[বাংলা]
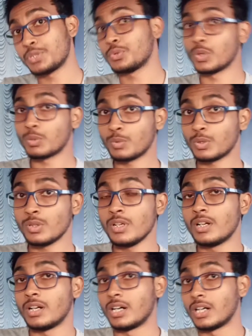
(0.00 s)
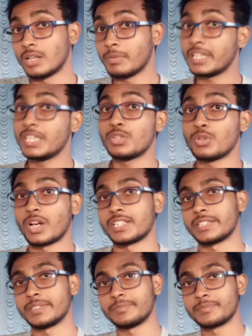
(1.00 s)
কিছু করব বা কি করা
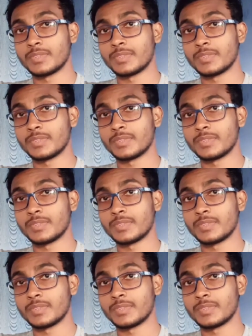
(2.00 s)
যায়